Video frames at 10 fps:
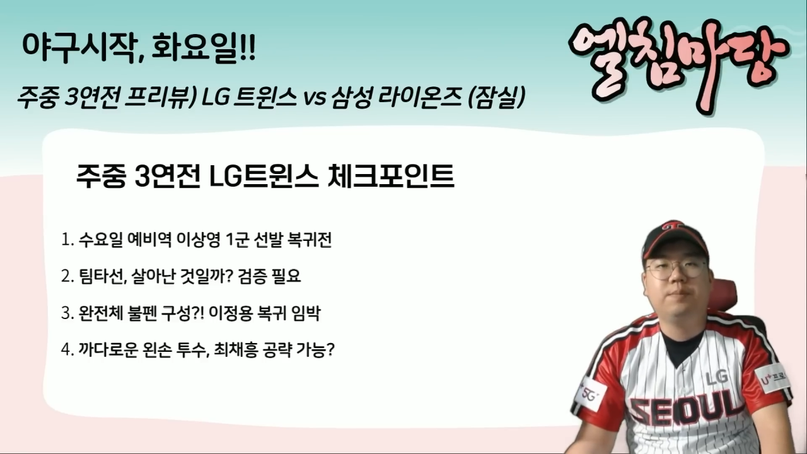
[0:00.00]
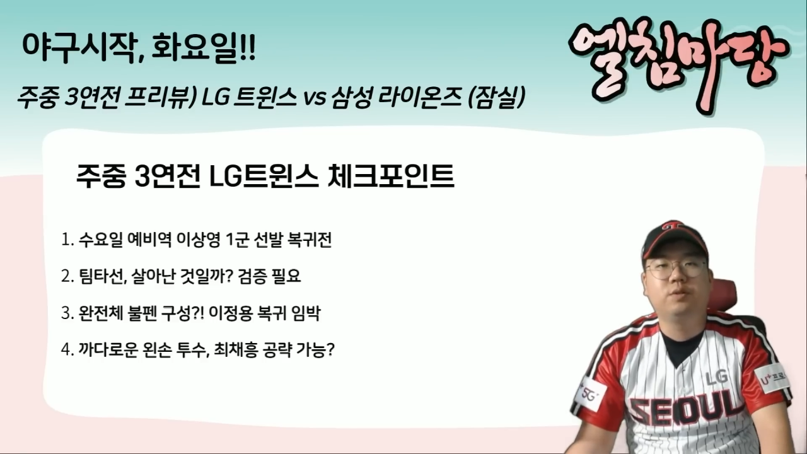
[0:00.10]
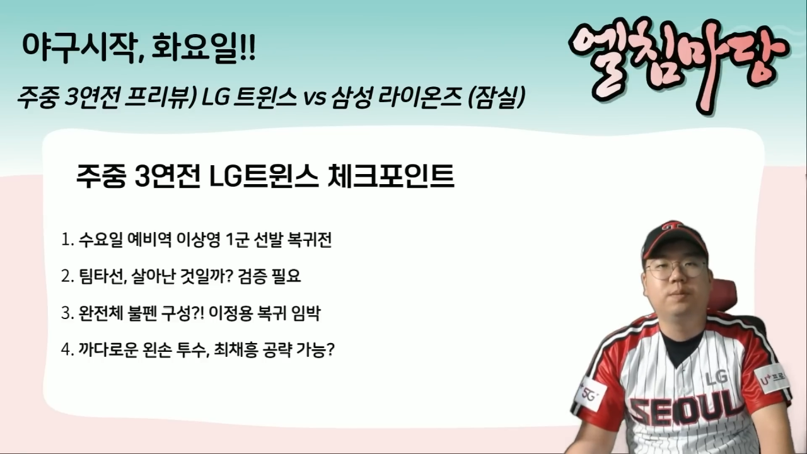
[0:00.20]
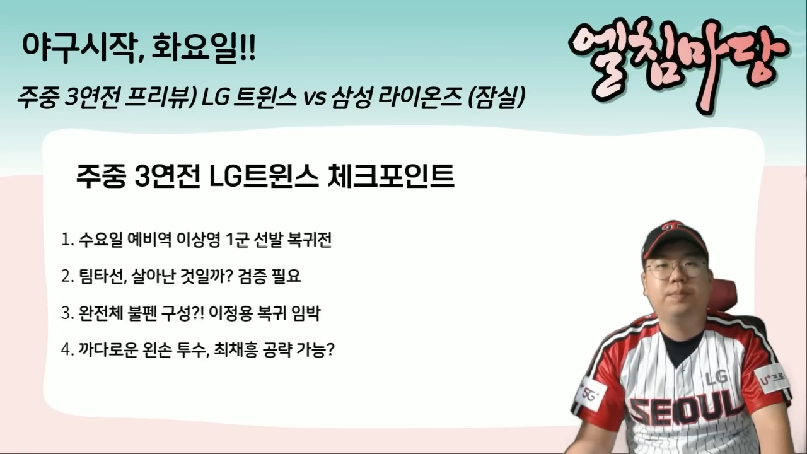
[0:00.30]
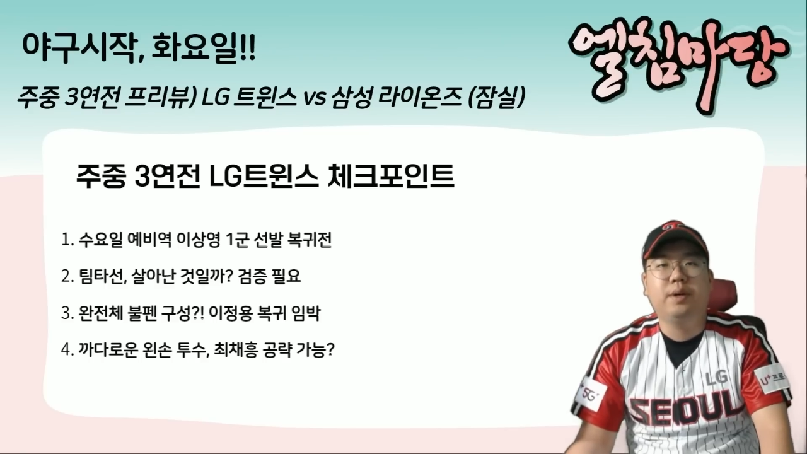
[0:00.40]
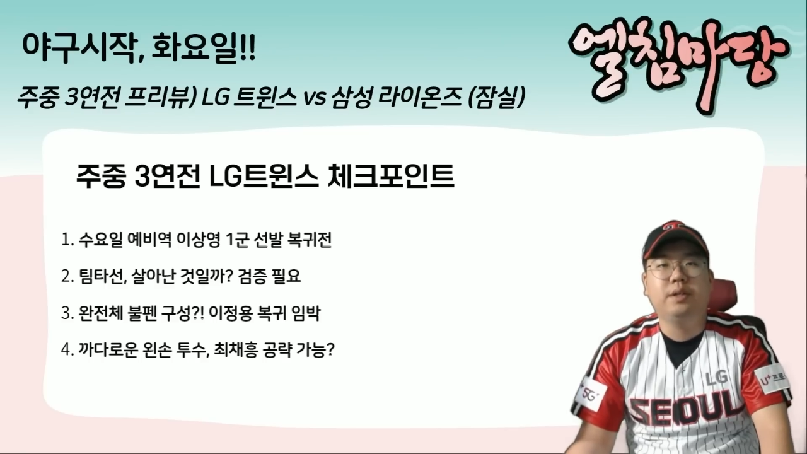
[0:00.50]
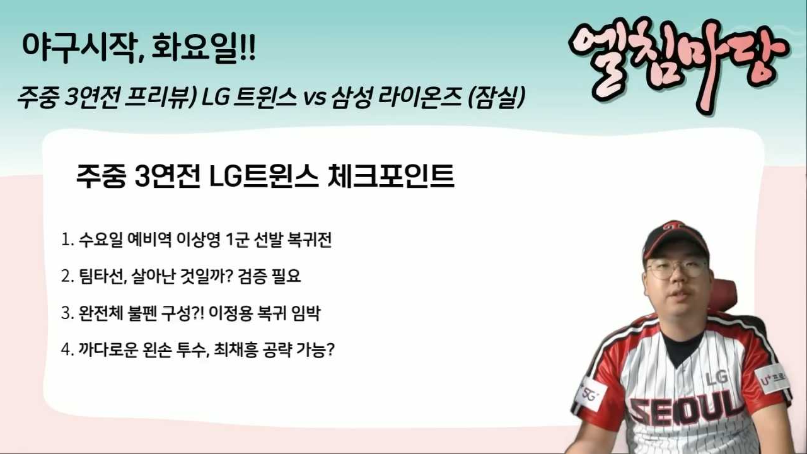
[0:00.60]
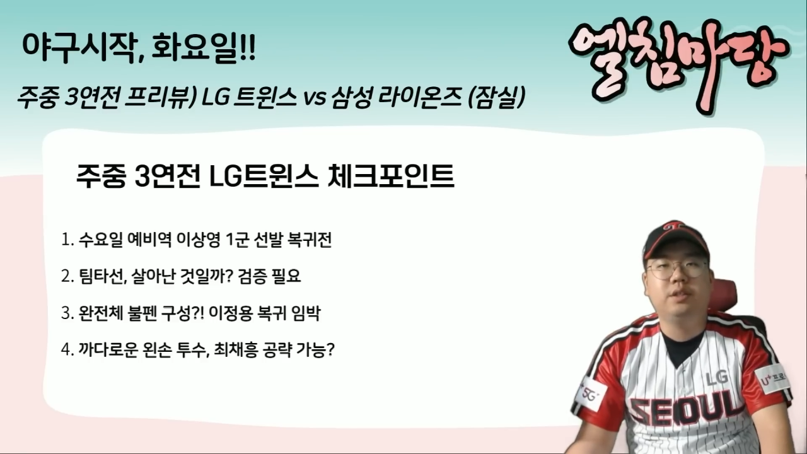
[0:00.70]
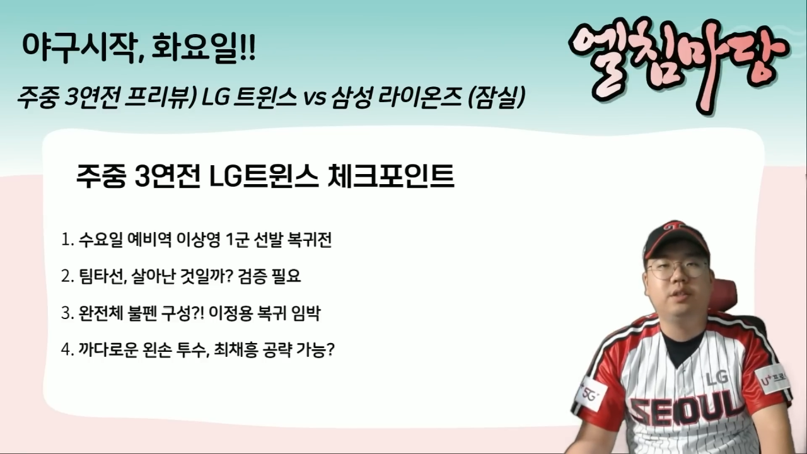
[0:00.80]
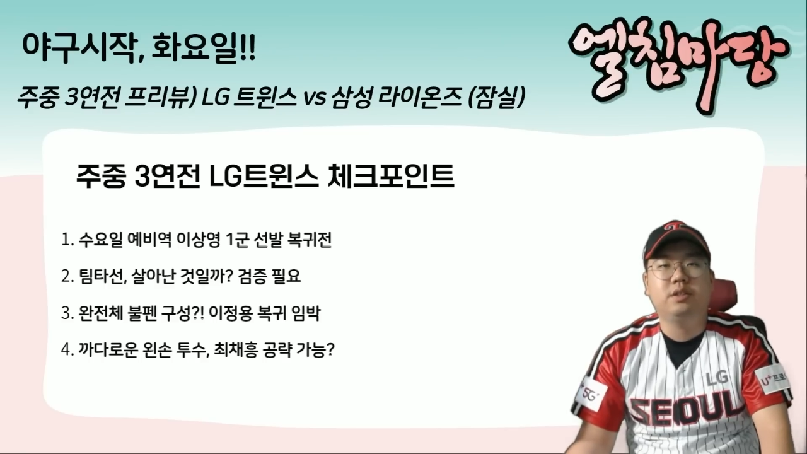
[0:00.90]

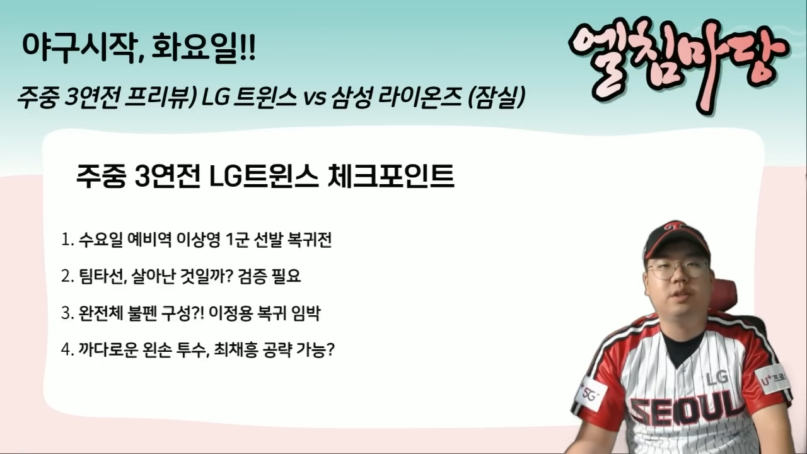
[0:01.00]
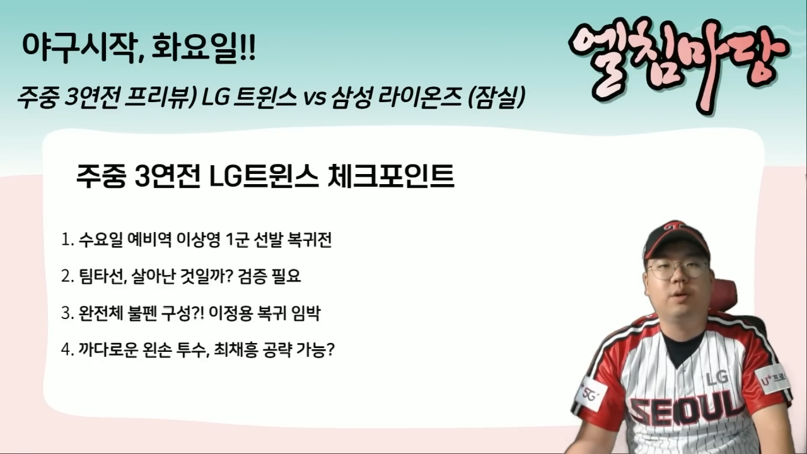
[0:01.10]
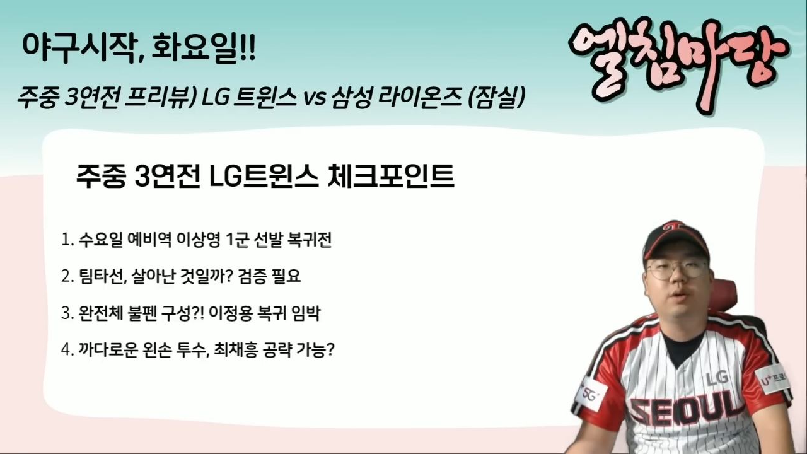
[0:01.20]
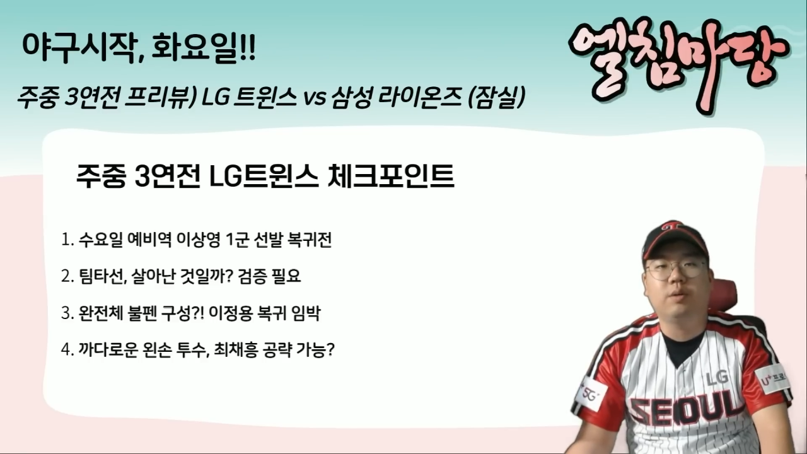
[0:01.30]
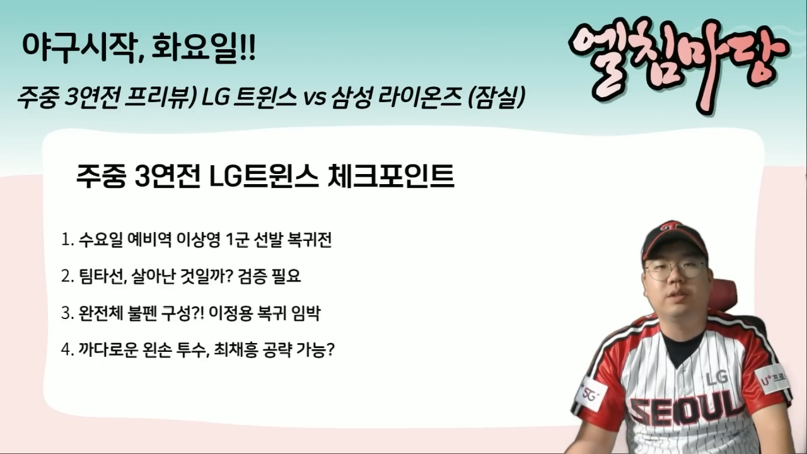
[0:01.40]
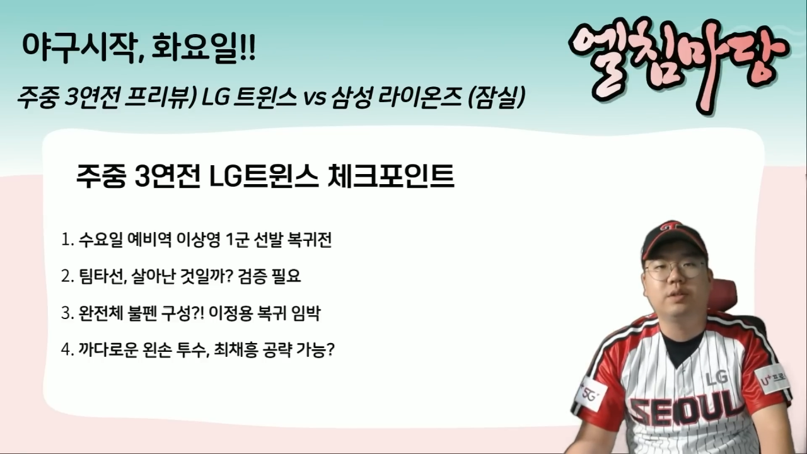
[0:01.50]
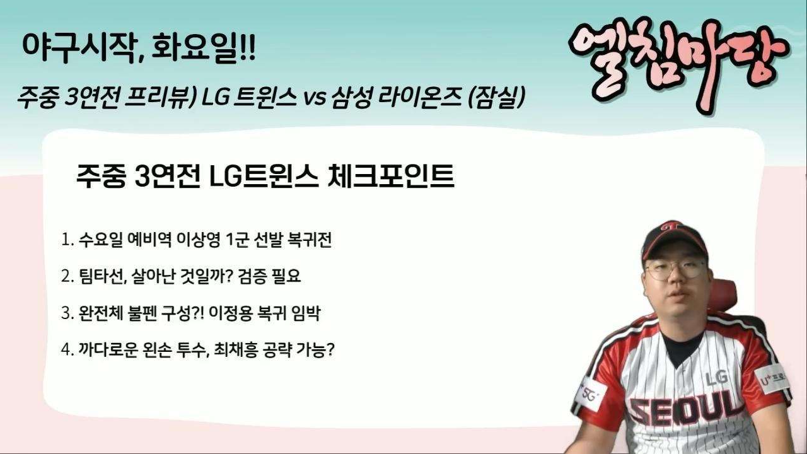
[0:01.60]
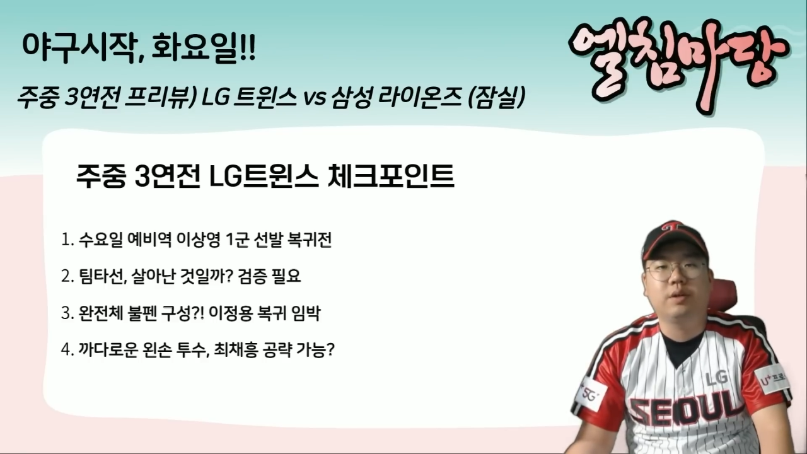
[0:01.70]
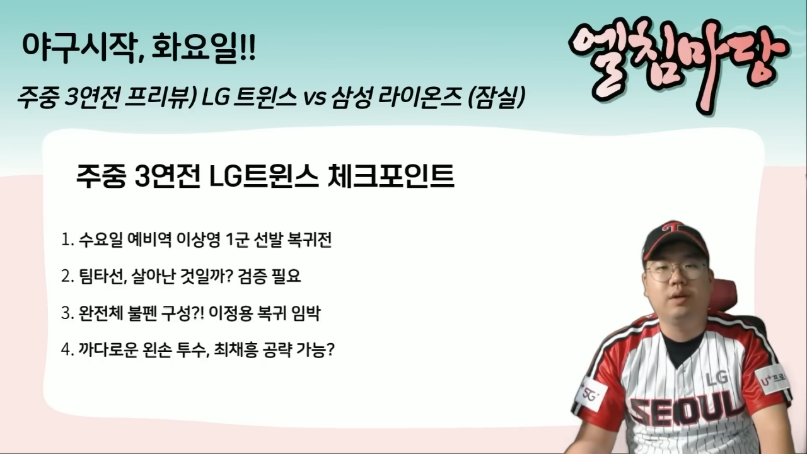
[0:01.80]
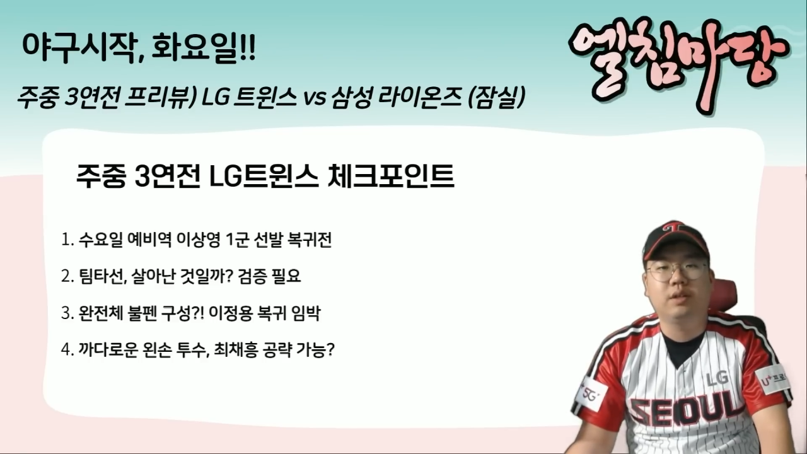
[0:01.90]
불펜이 이제 거의 완성이
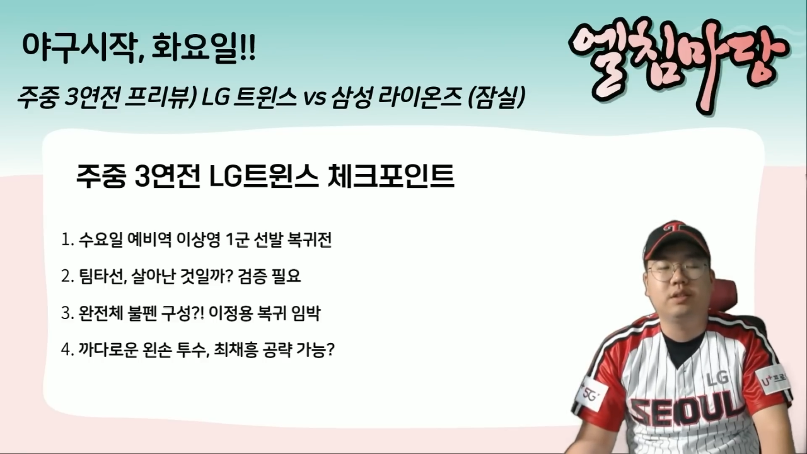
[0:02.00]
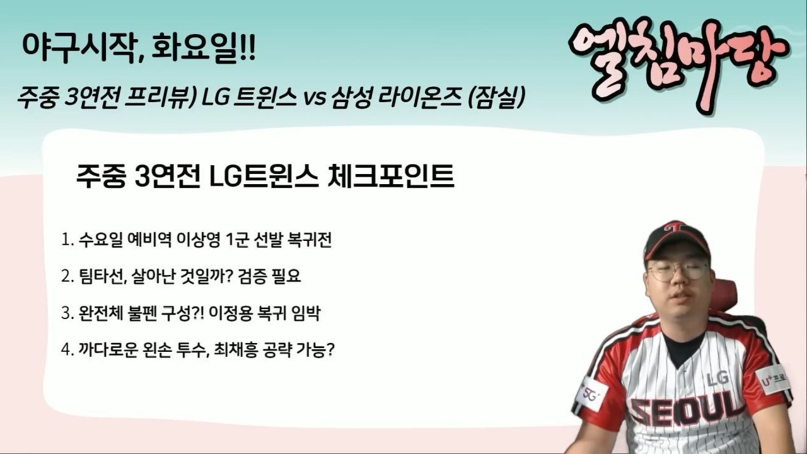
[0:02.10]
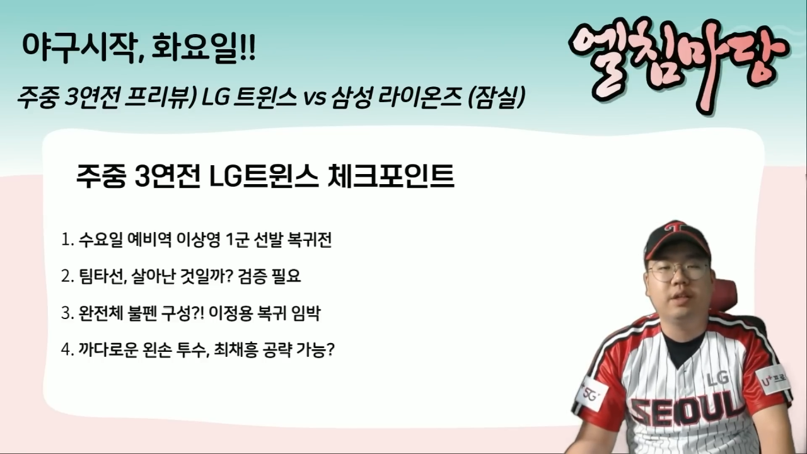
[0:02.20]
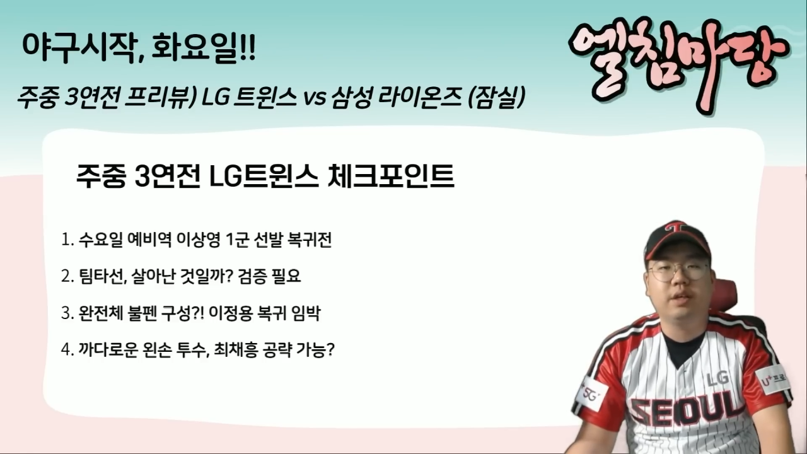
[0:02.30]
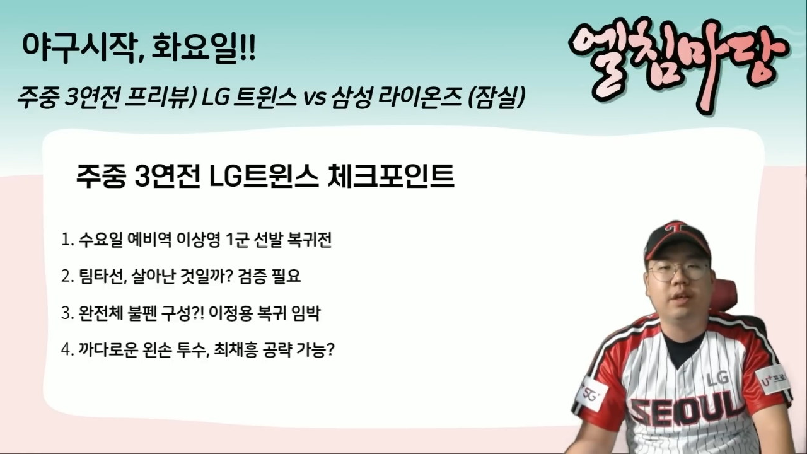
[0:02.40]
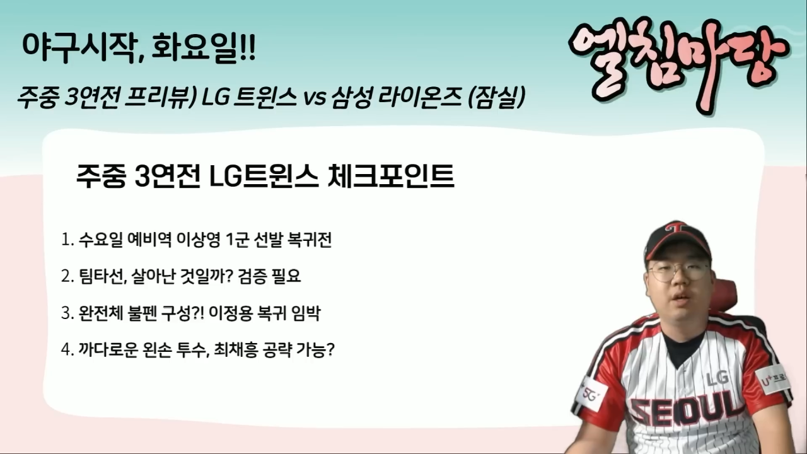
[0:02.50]
된 것 같은데